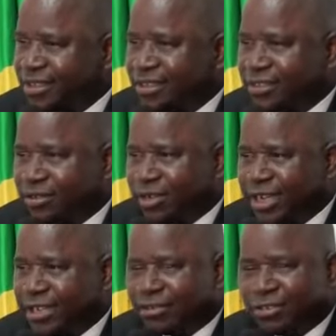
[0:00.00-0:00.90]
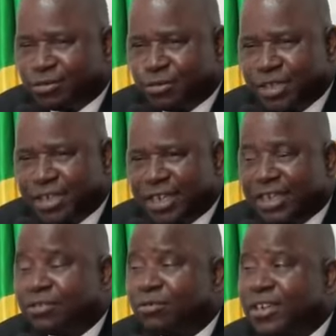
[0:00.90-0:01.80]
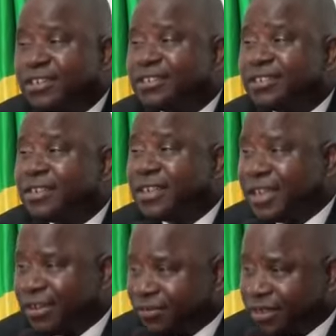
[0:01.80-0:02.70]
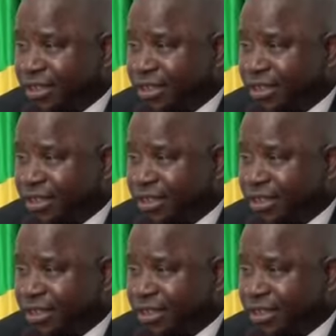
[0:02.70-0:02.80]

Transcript: sera transmis à tous les Sénats d'Afrique